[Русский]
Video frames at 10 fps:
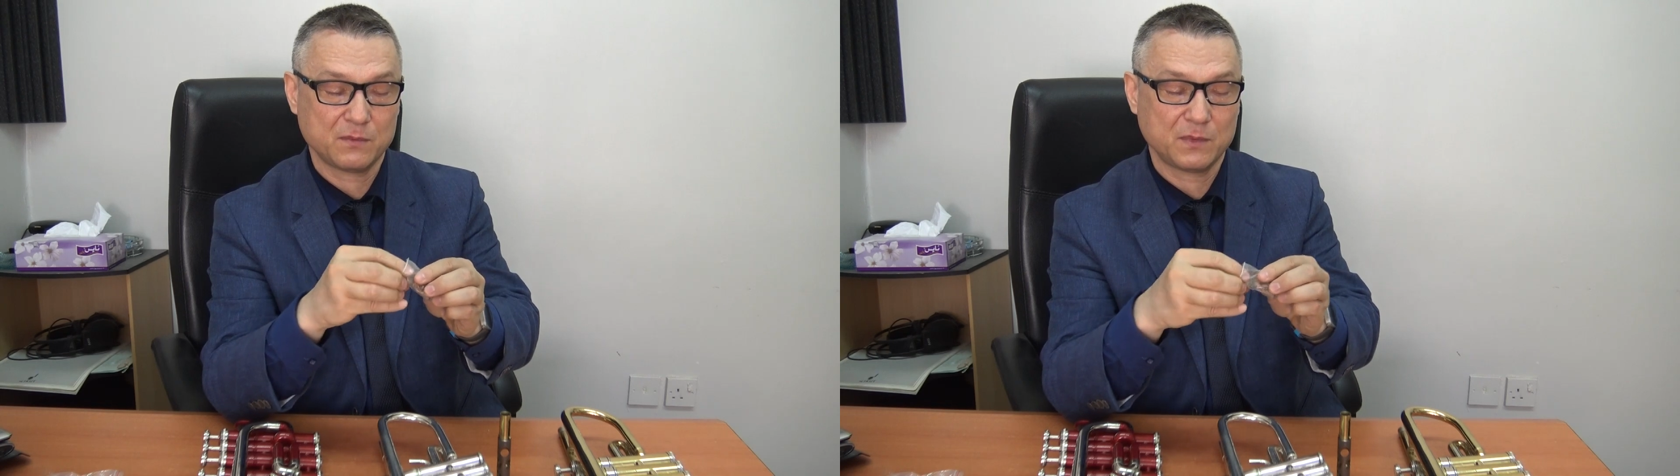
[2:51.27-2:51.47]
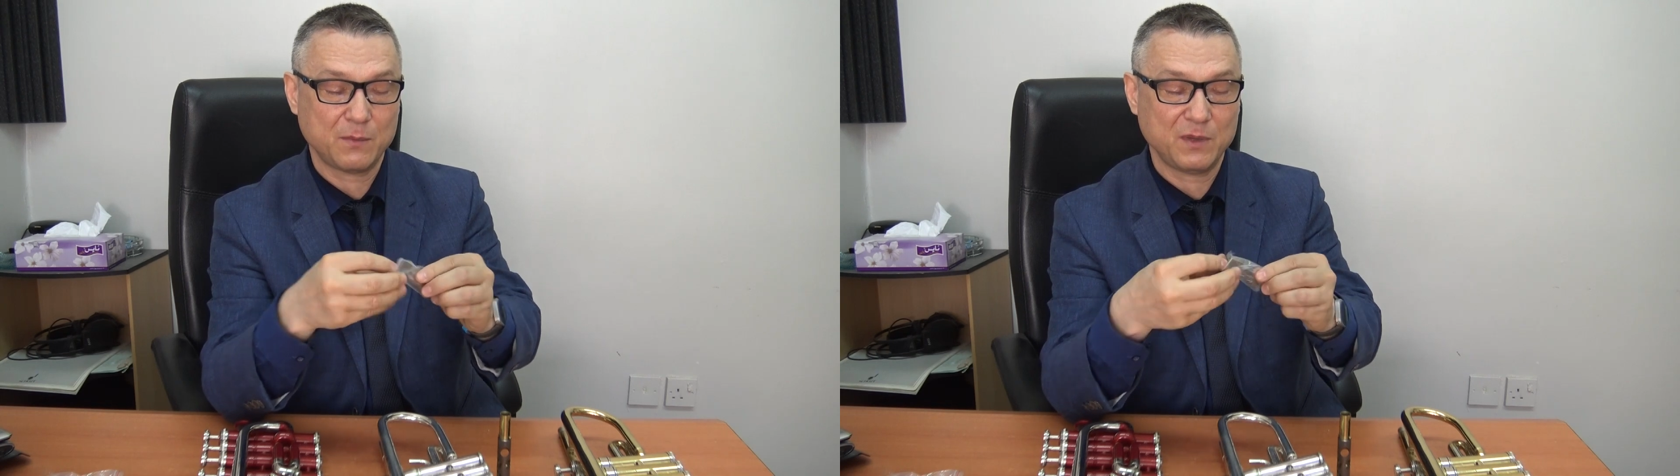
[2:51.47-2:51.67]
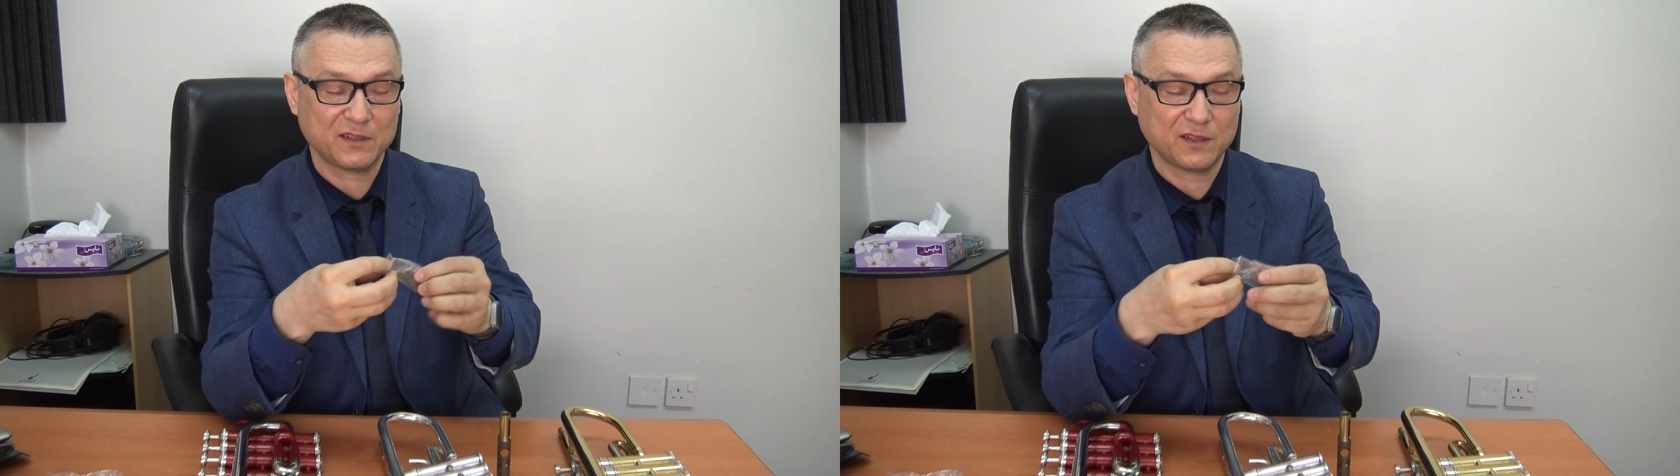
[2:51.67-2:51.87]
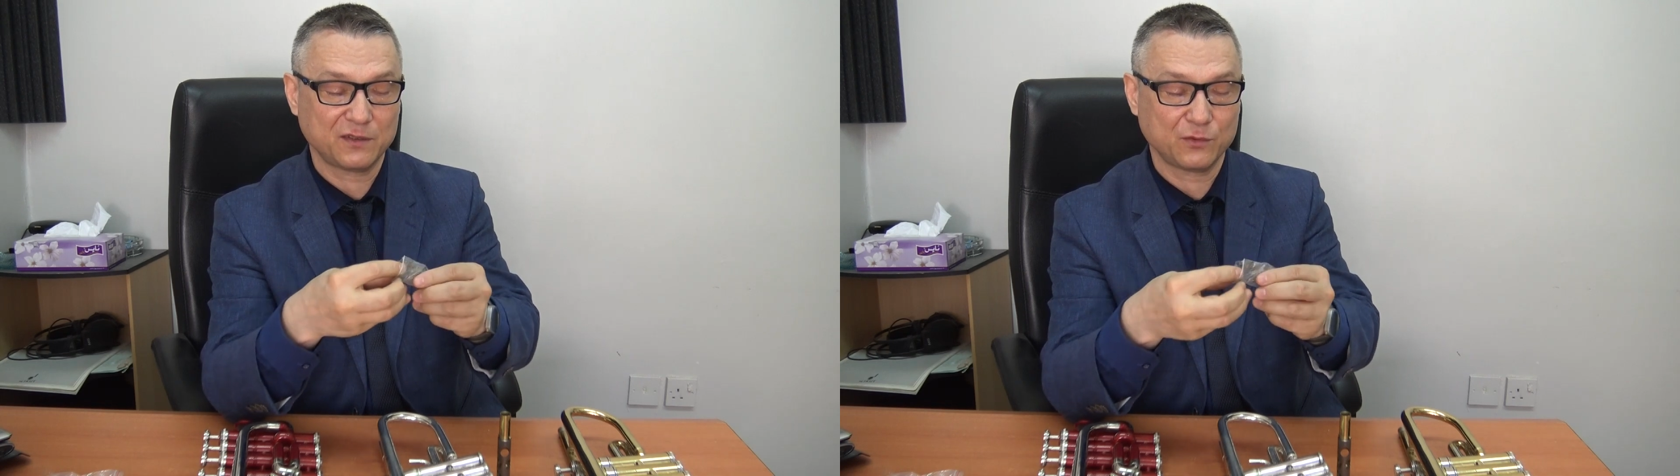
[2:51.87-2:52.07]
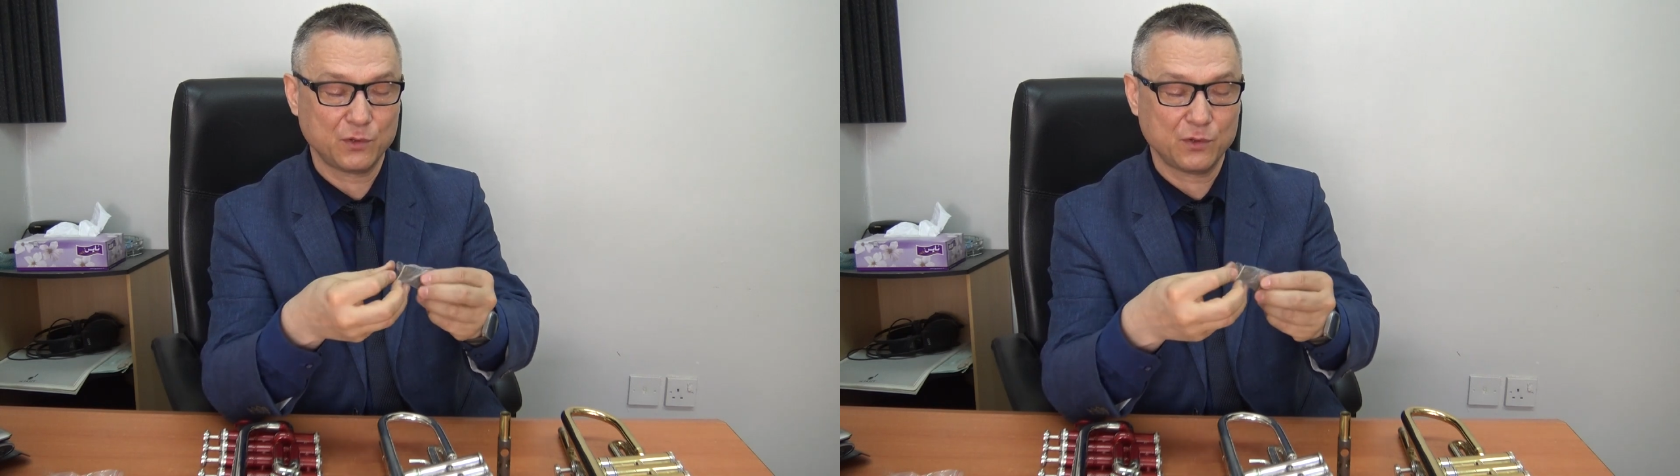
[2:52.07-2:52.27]
на место
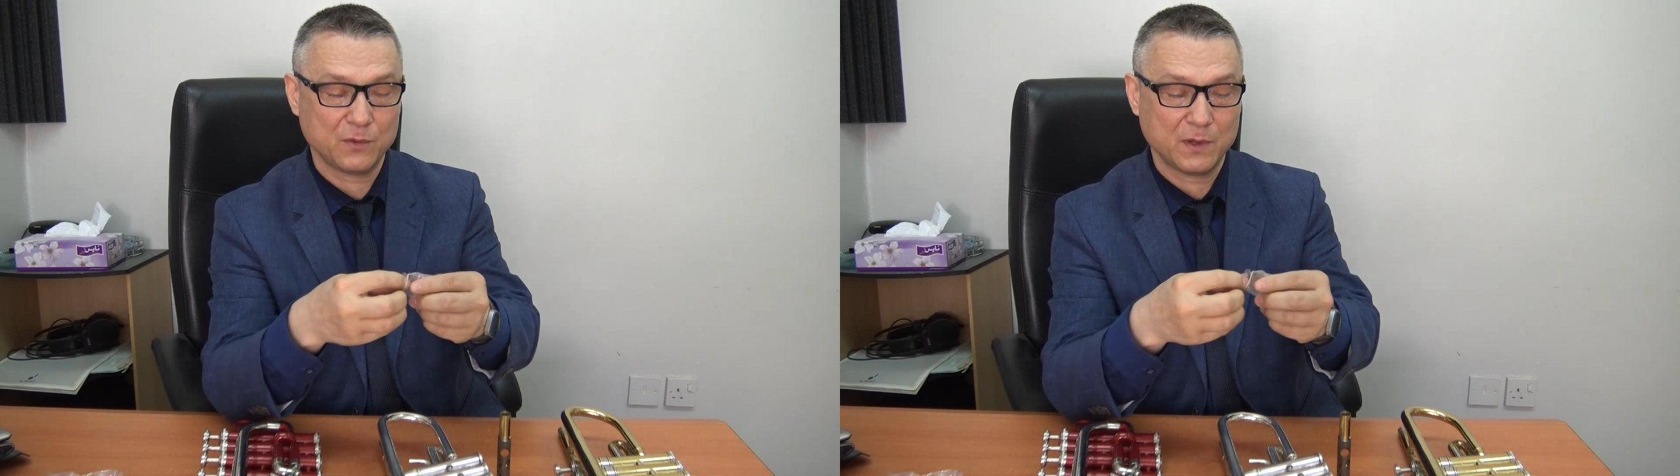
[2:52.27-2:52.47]
свою